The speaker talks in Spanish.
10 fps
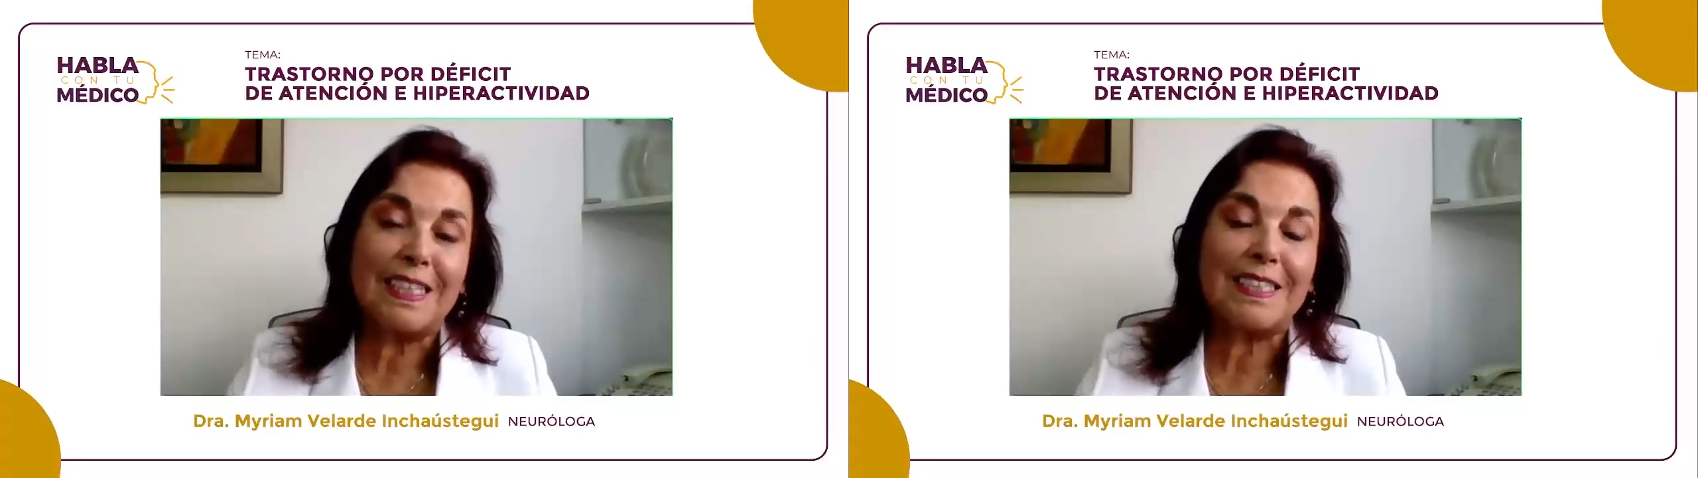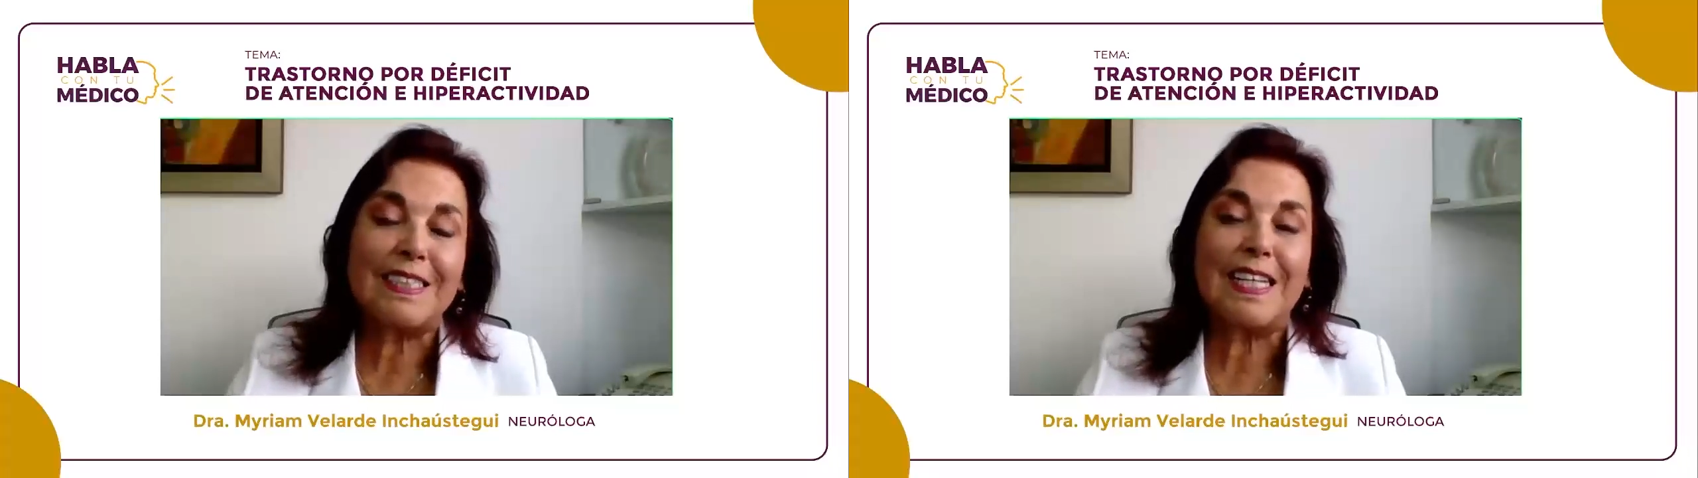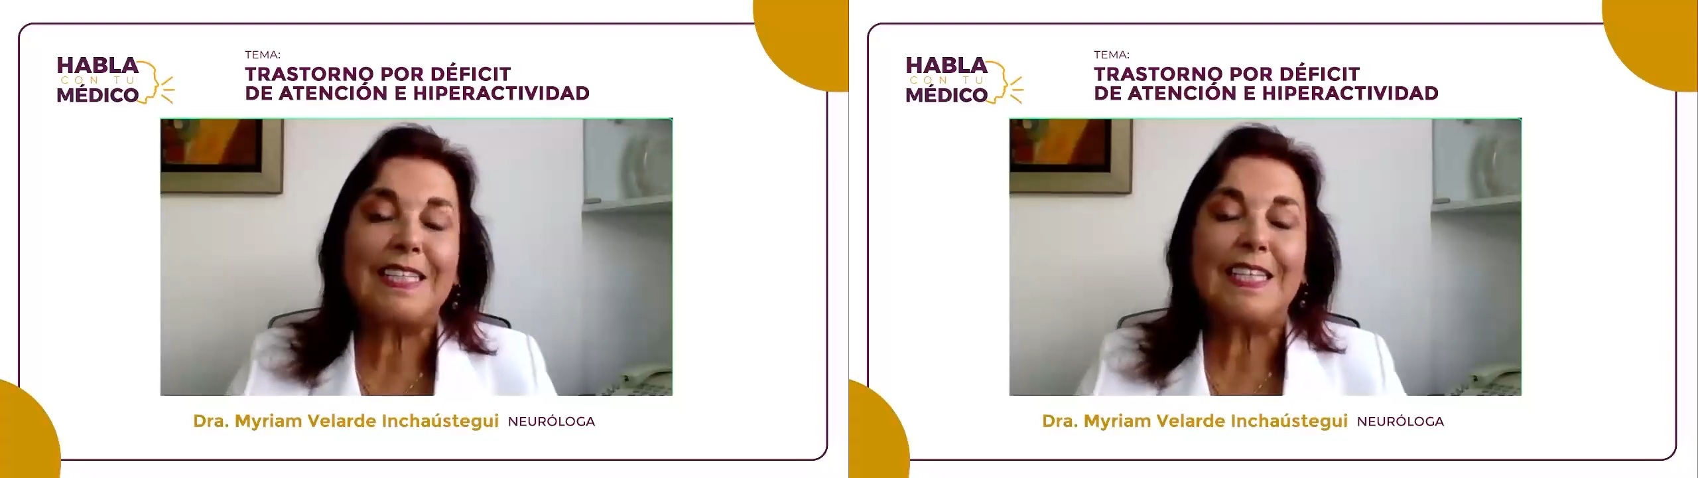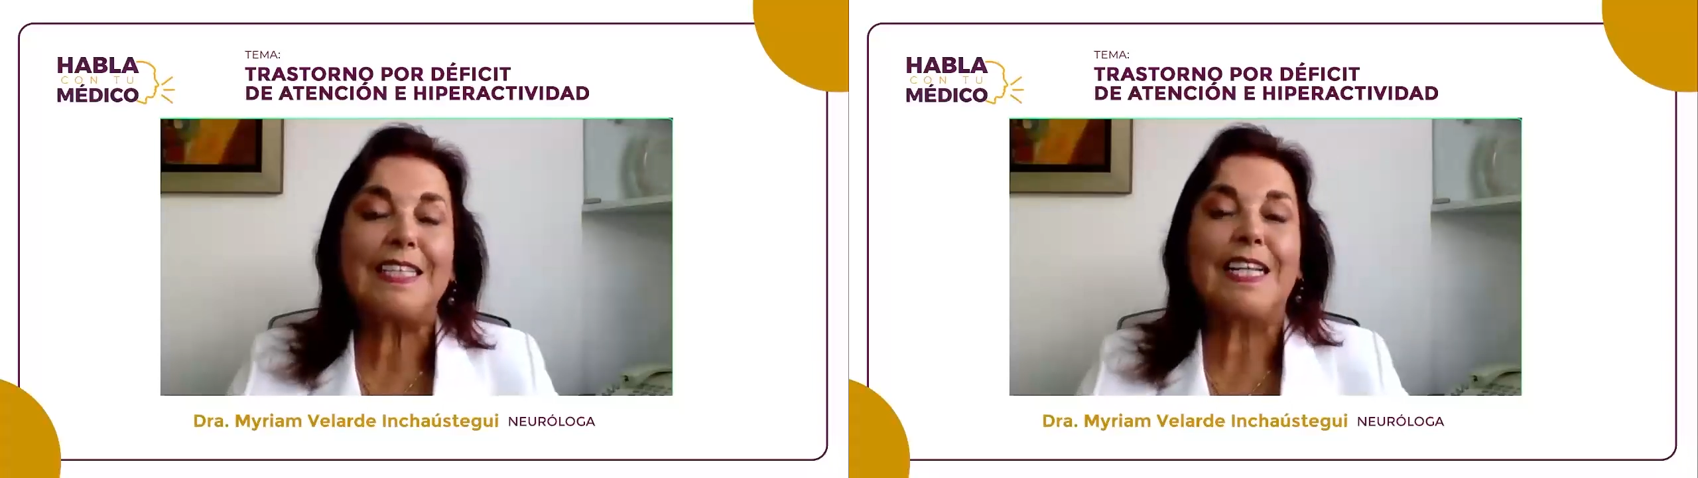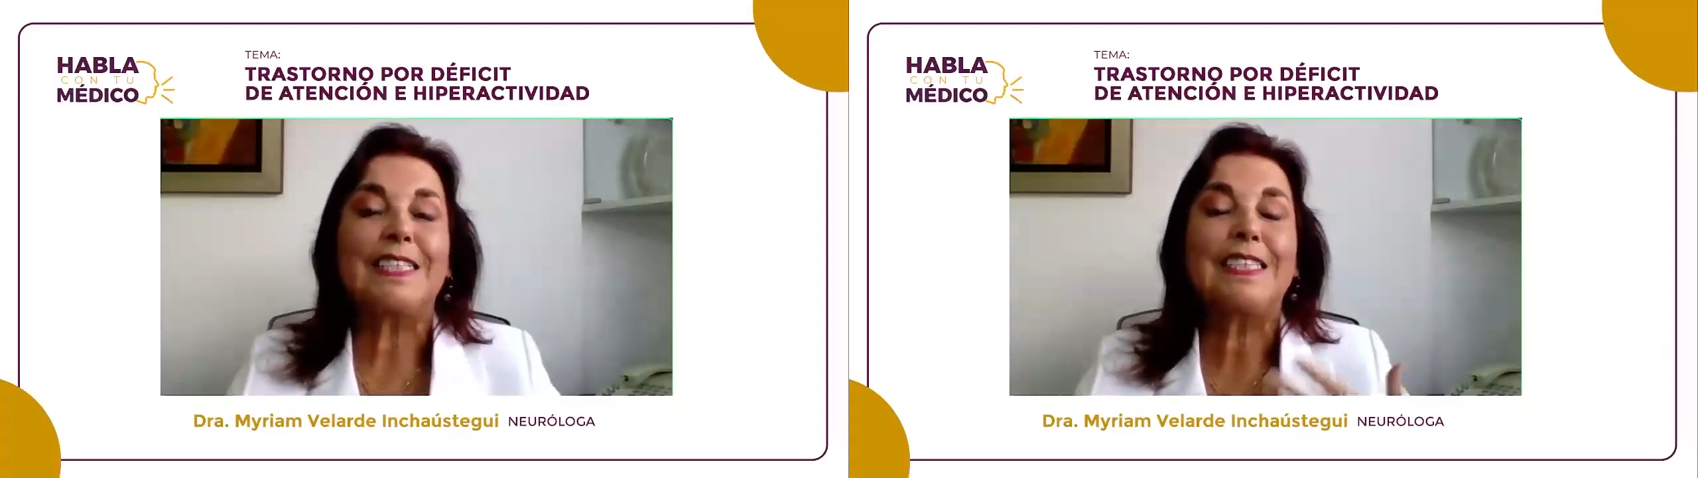y está
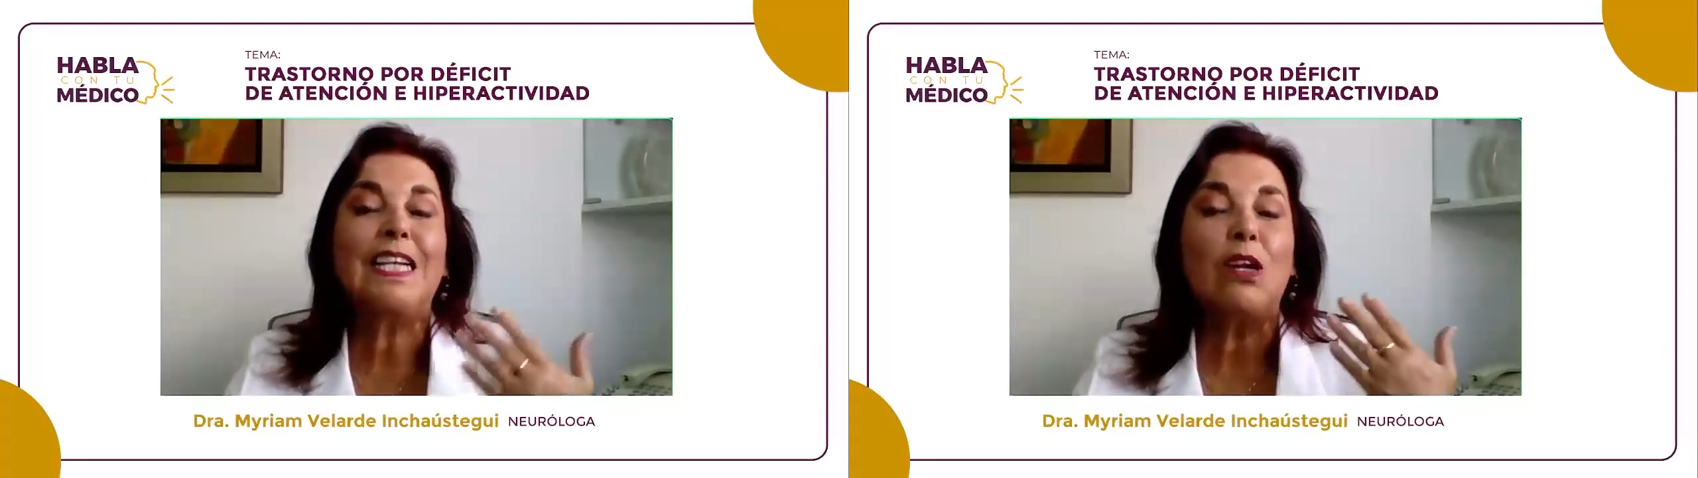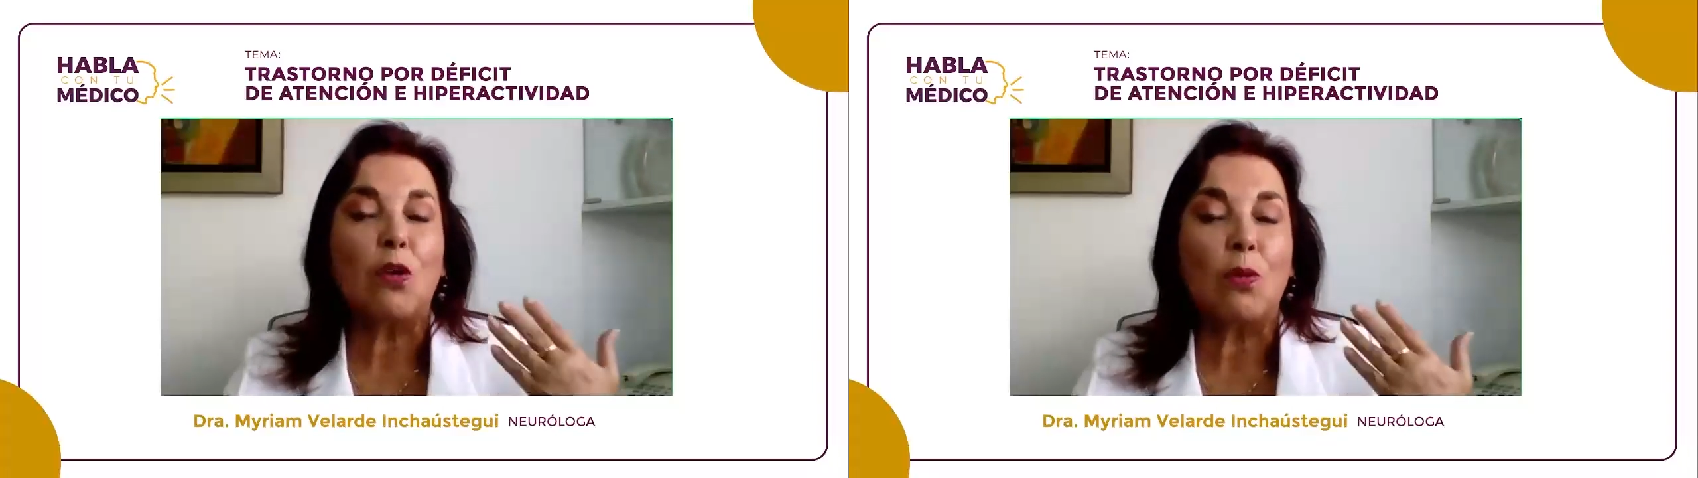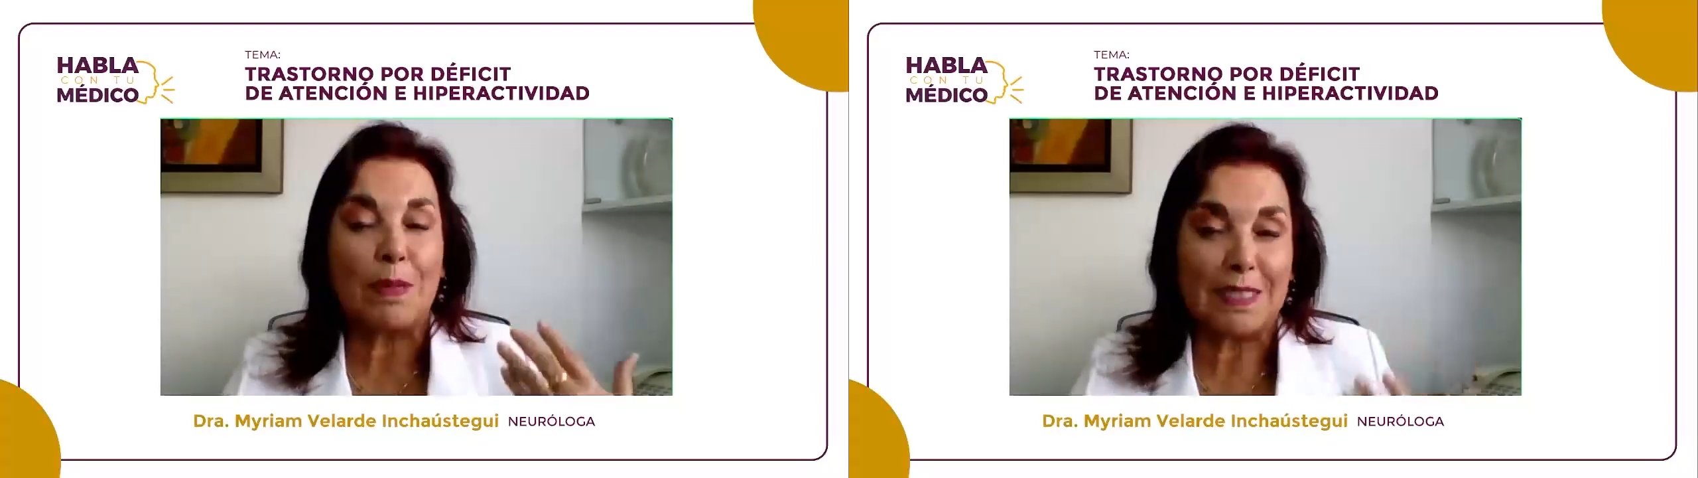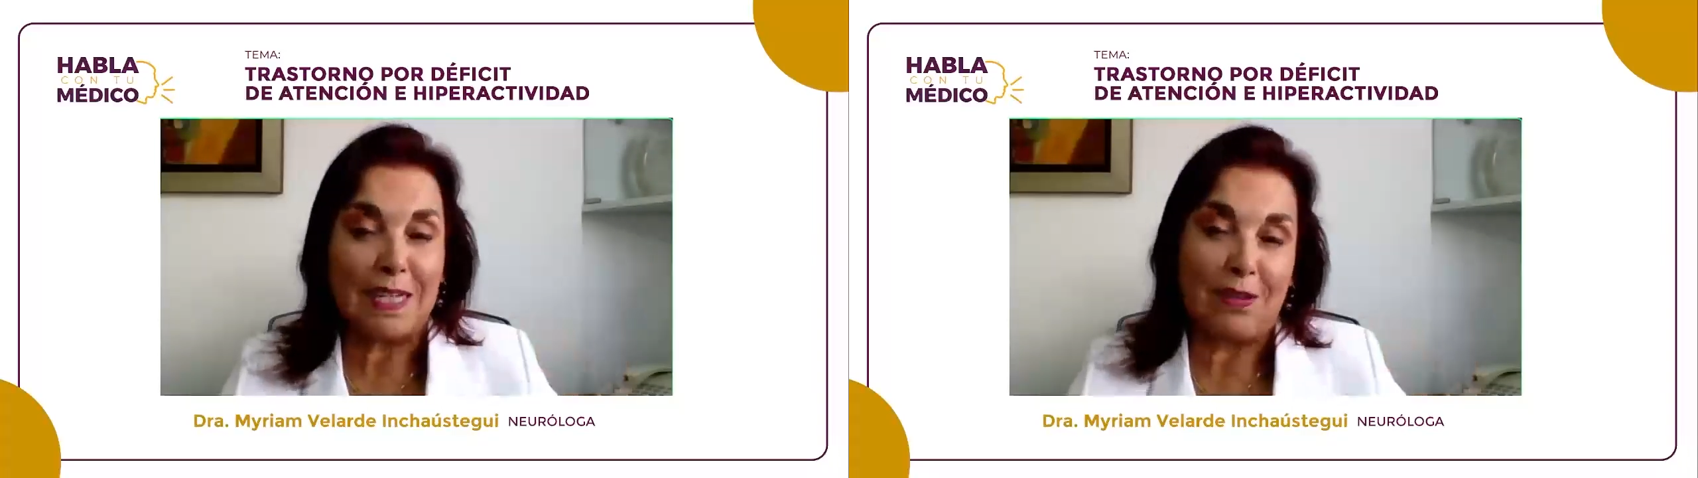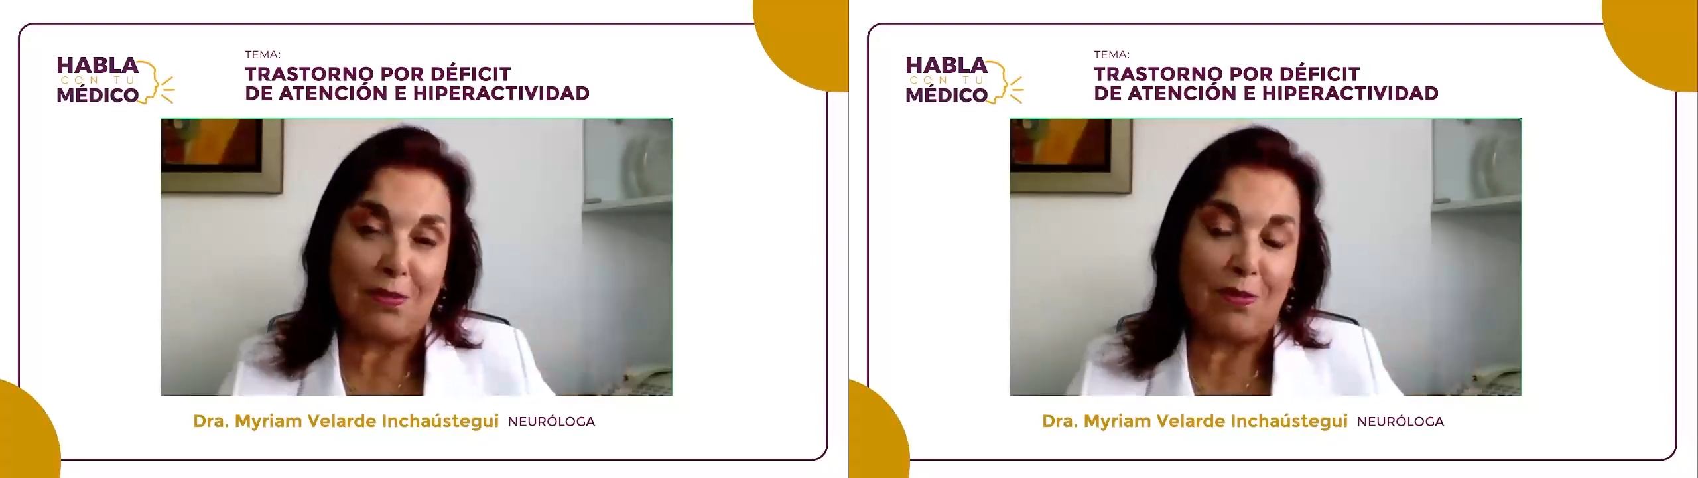desde el siglo
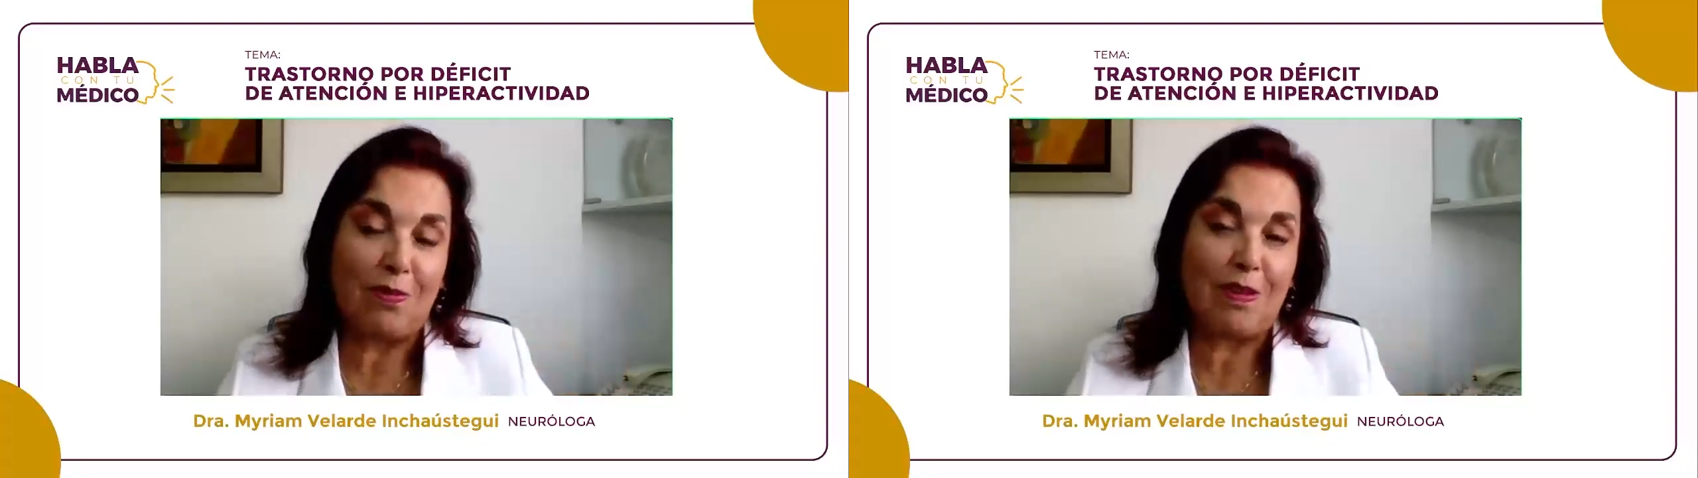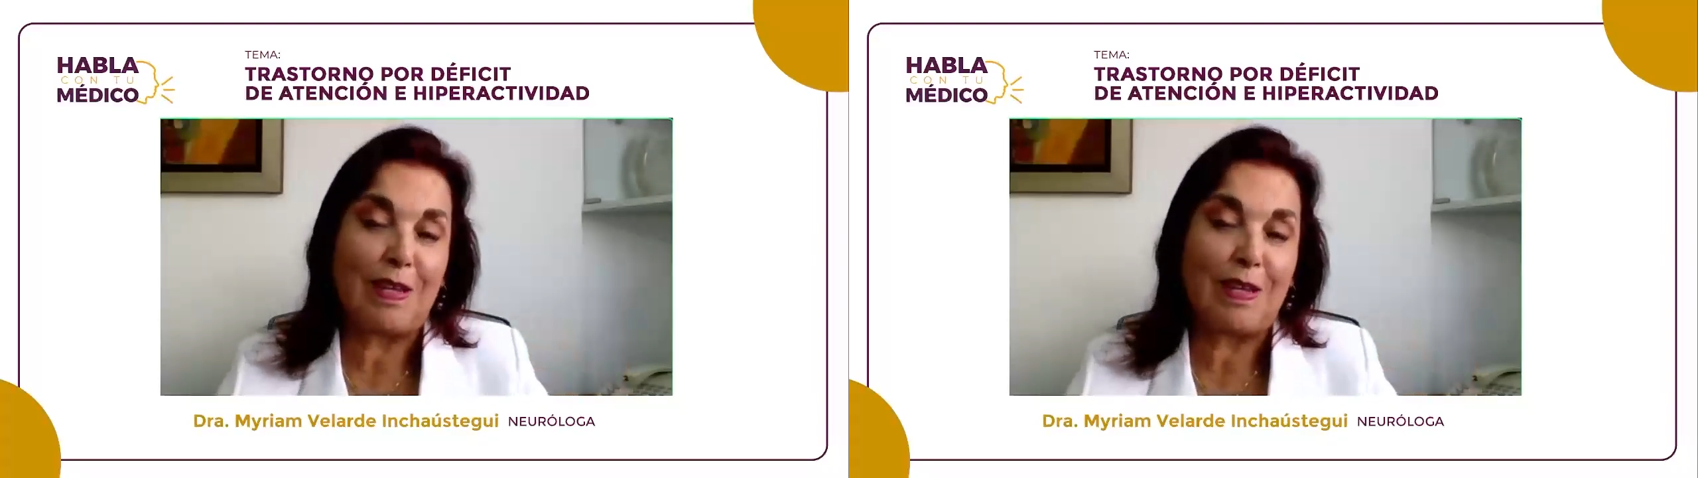pasado